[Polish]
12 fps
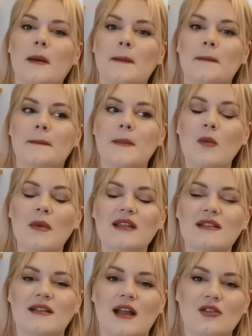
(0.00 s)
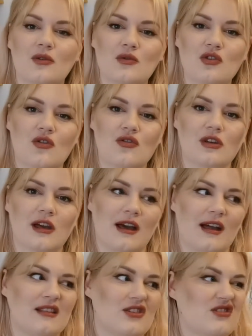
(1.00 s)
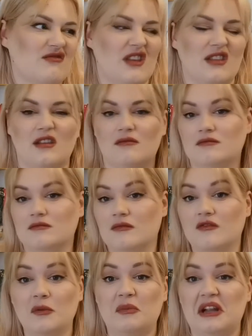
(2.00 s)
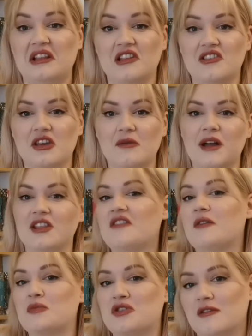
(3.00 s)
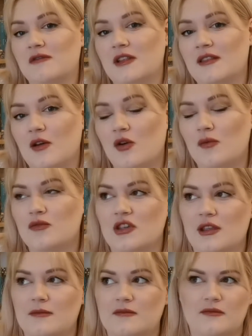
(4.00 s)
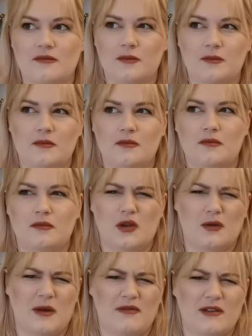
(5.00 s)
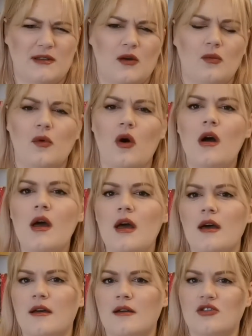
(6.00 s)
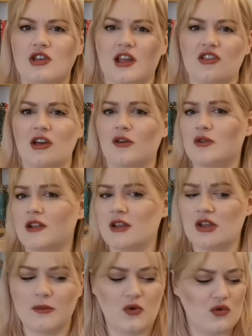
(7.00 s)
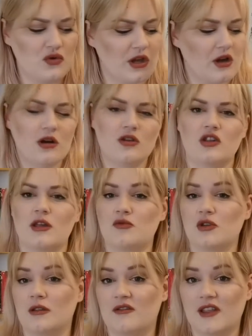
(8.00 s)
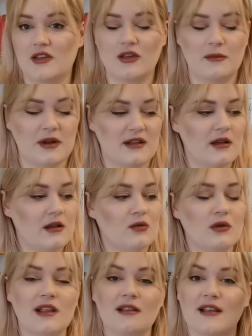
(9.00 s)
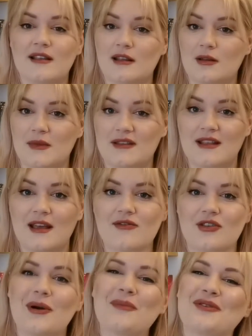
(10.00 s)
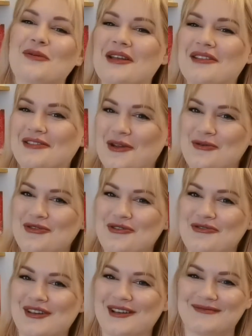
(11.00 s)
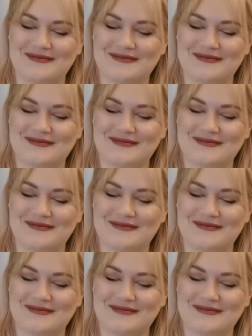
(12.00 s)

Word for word: moment na tą książkę, a też wiecie, wybrane dzieła, nie wiem czy w liceum, czy tam to chyba w liceum było. E, czyta się akurat i nie było już nikogo, czy na przykład 12 prac Herkulesa, natomiast ja wzięłam sobie tą książkę.